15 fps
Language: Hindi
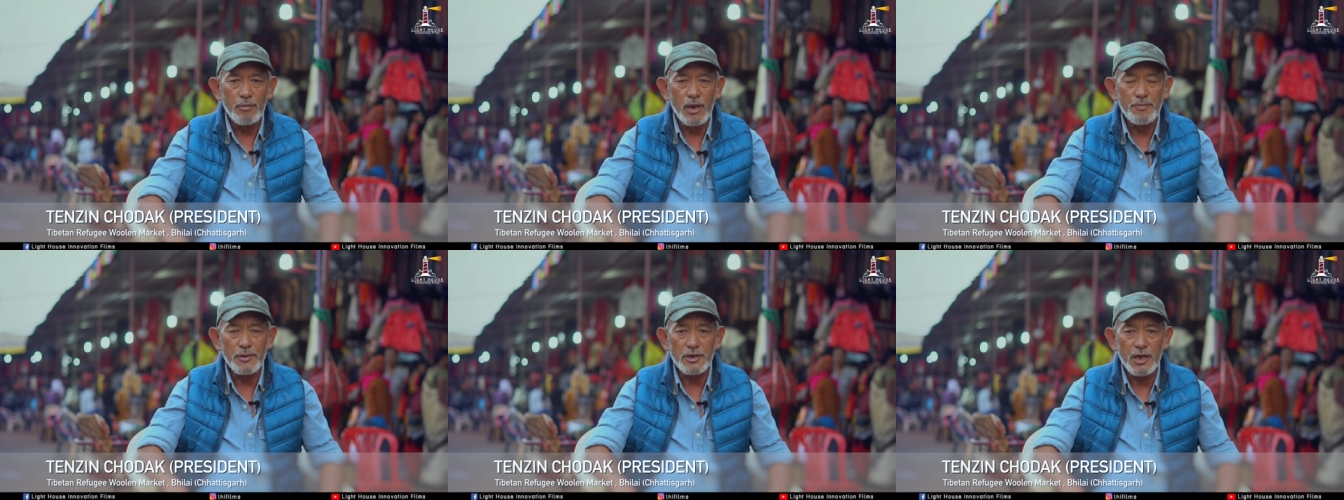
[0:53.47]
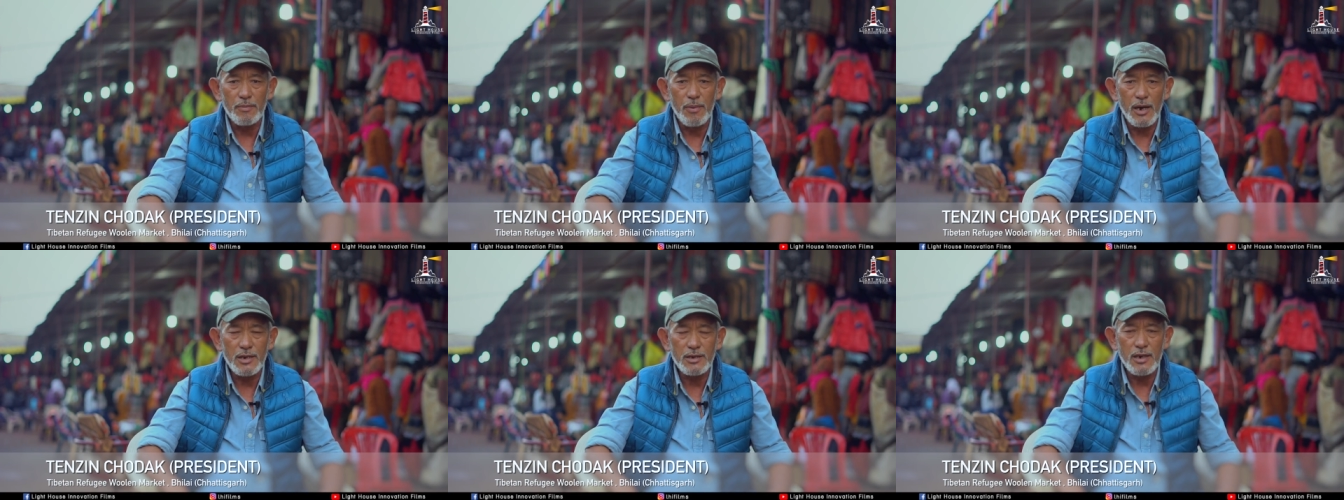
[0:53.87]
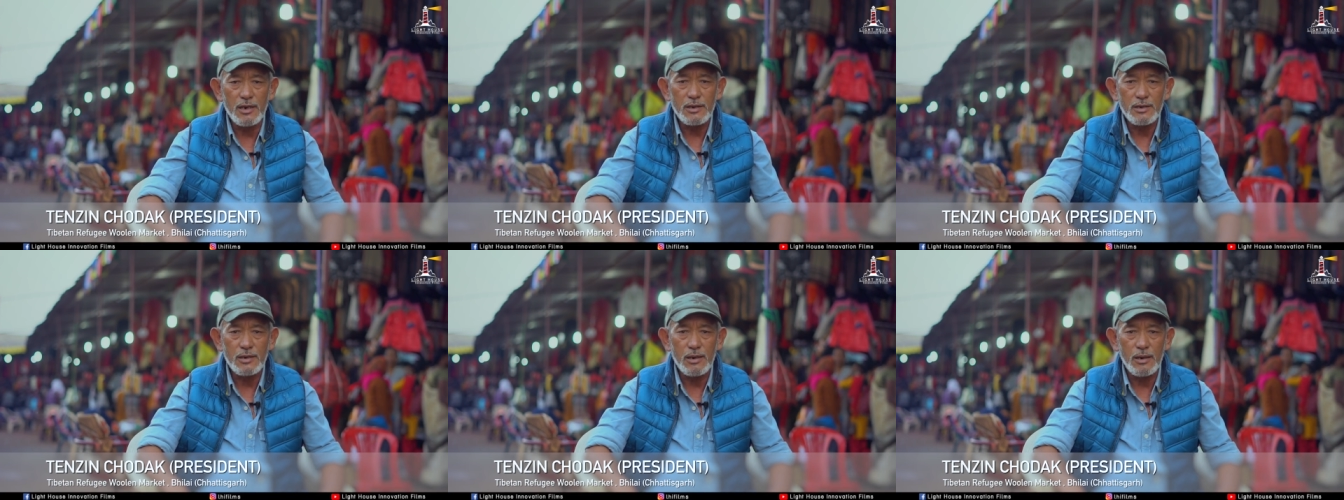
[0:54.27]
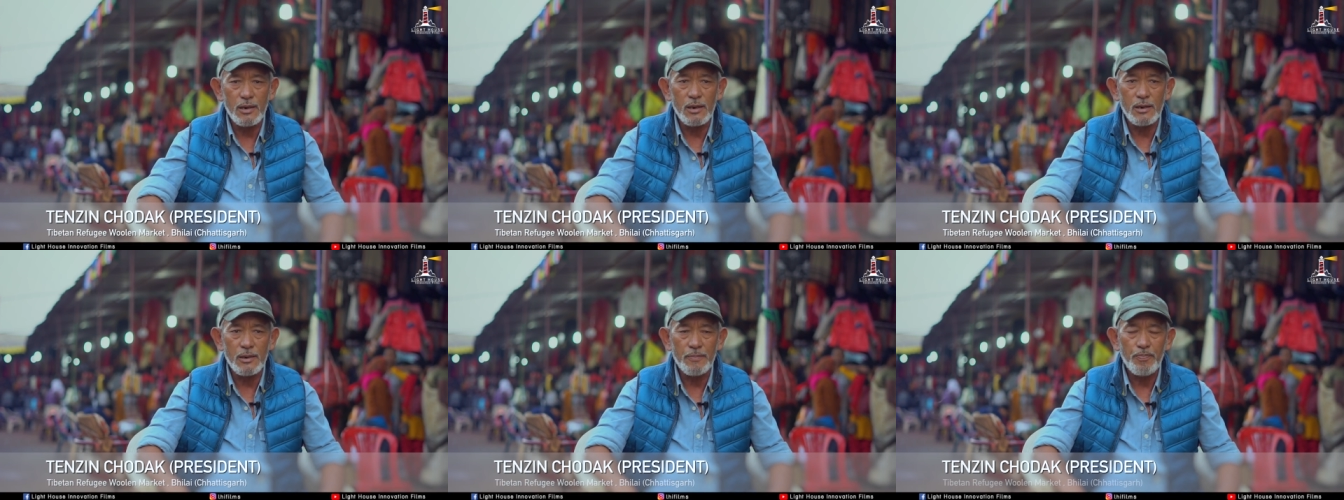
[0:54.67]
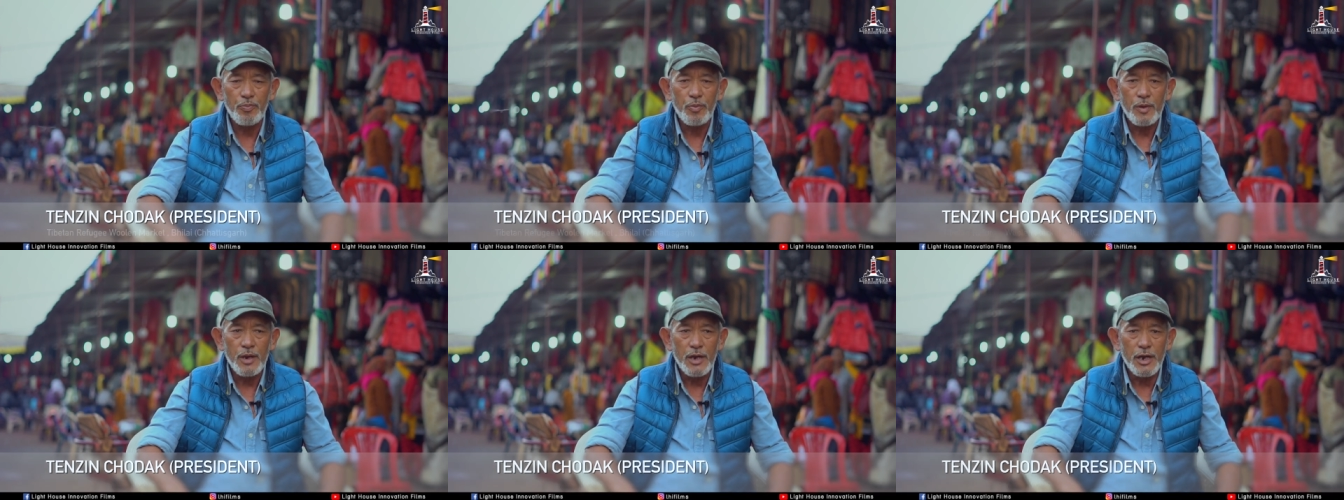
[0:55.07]
मैं पिछला 22 साल
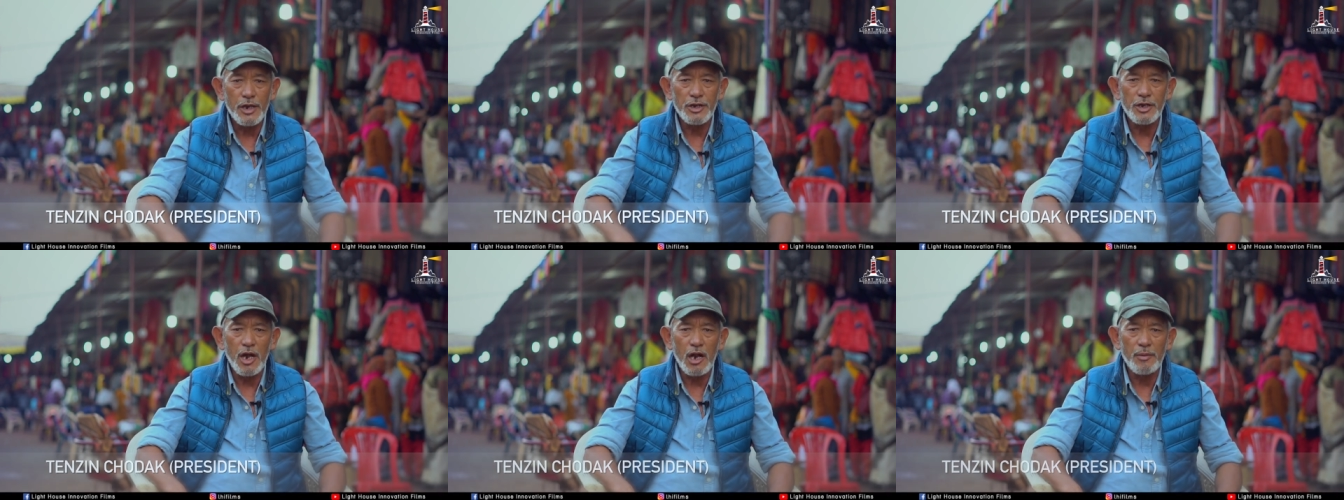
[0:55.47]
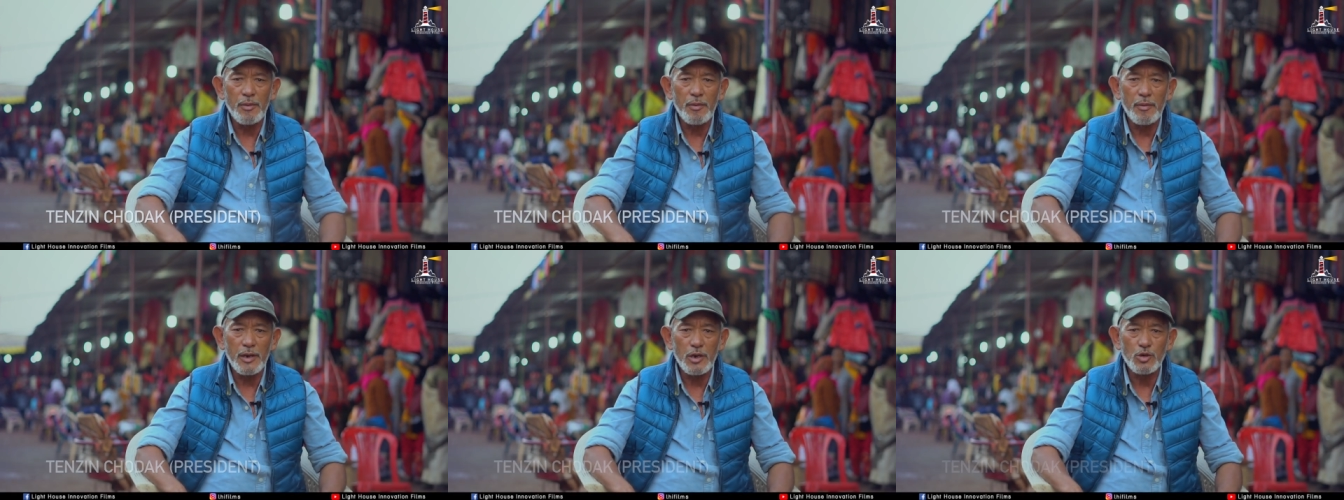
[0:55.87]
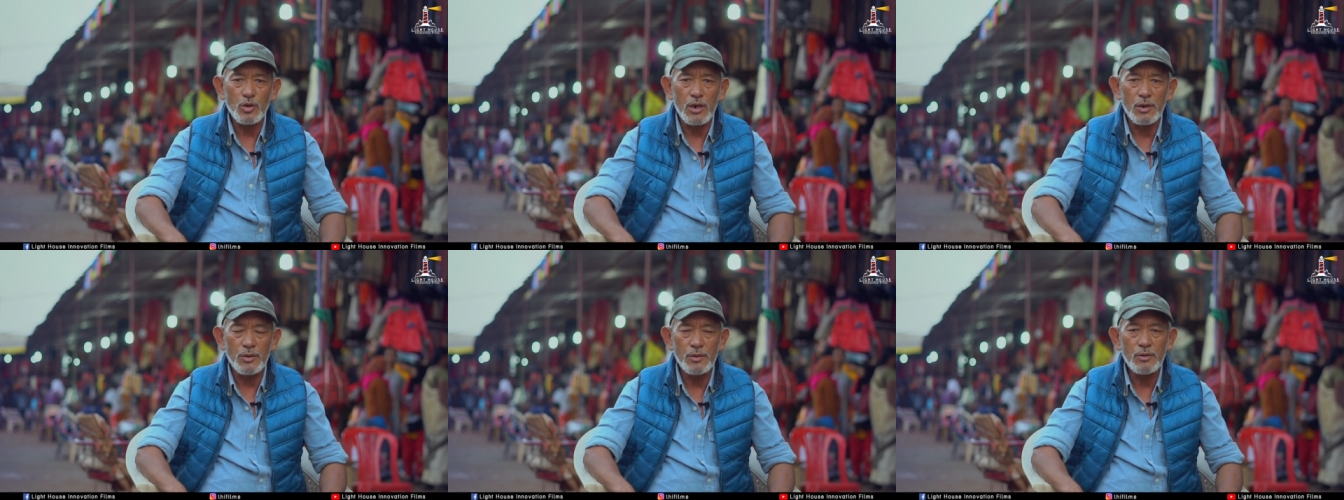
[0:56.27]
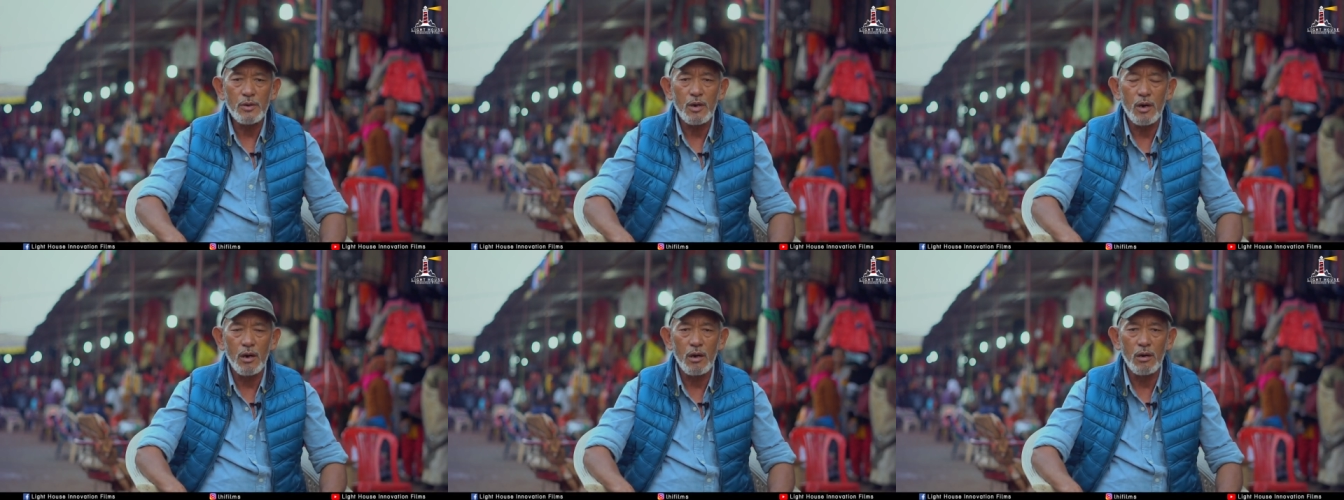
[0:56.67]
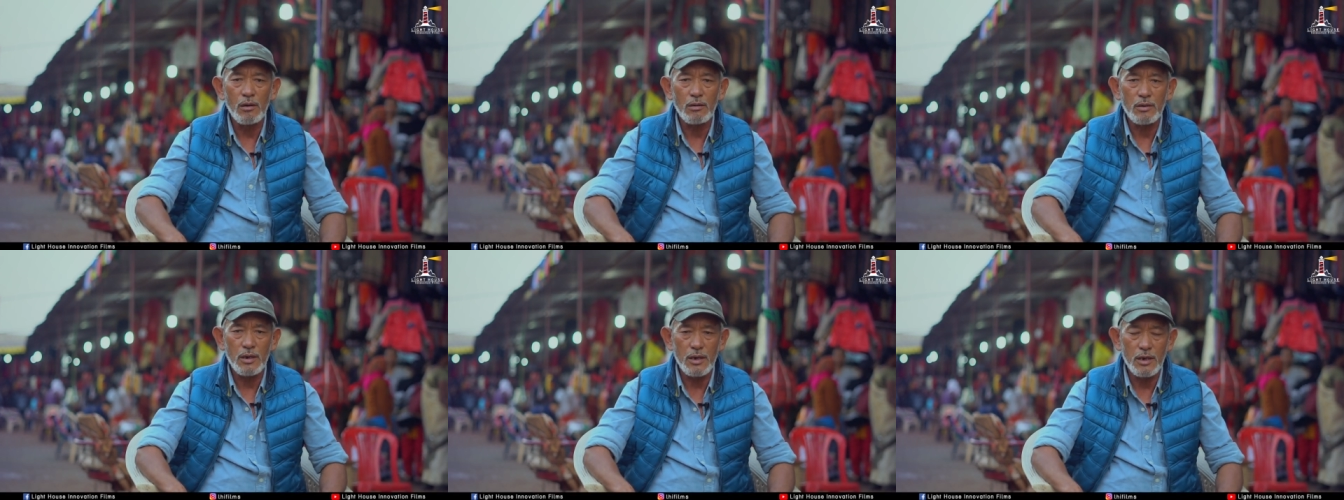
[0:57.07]
इंडियन आर्मी में रह चुका हूँ
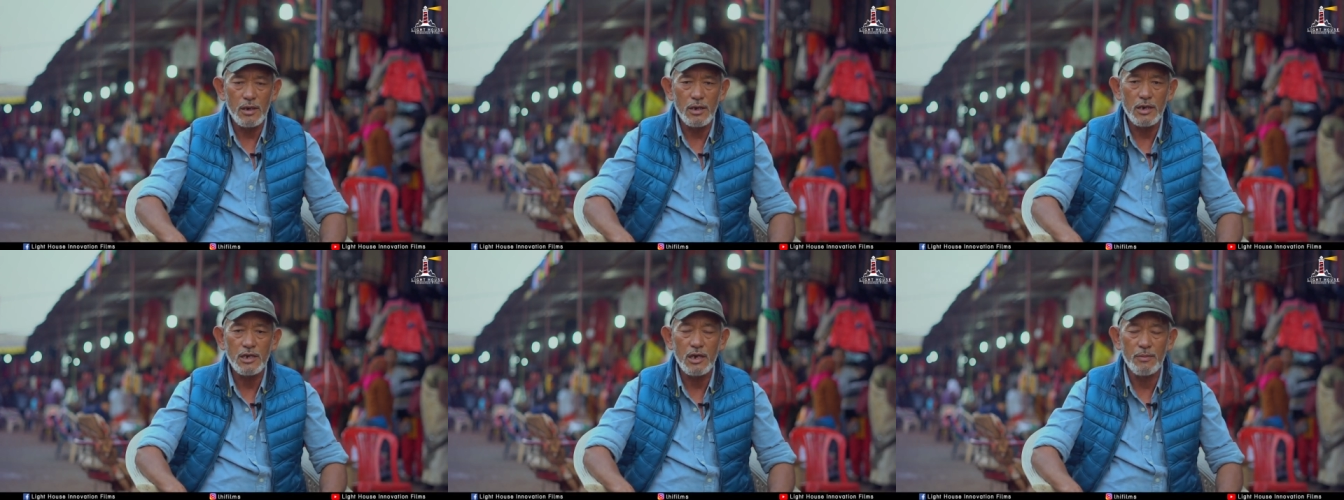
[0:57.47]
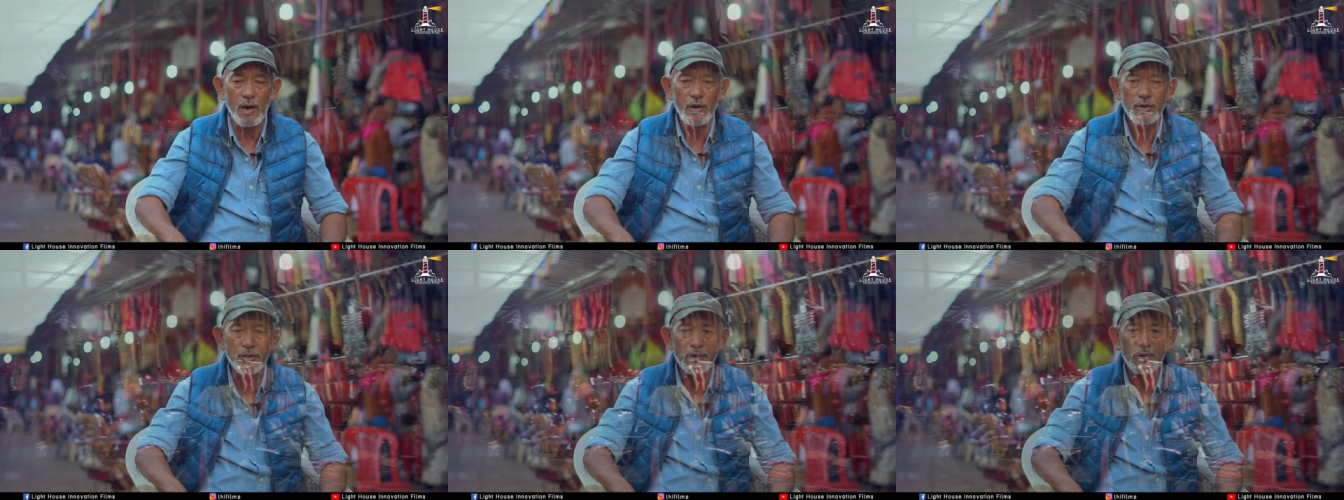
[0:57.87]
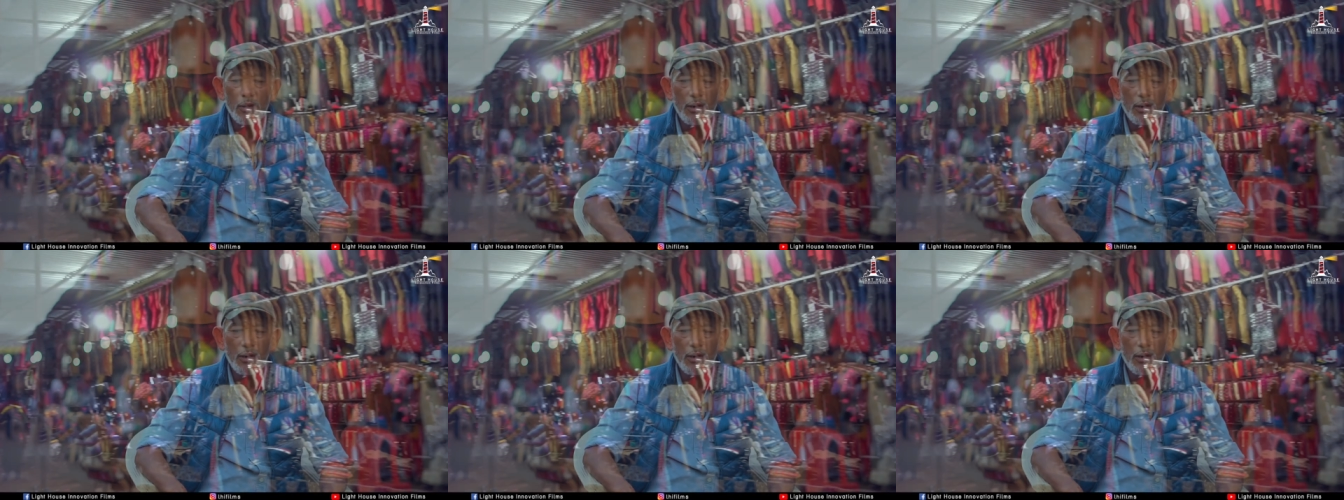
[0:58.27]
और इसके बावजूद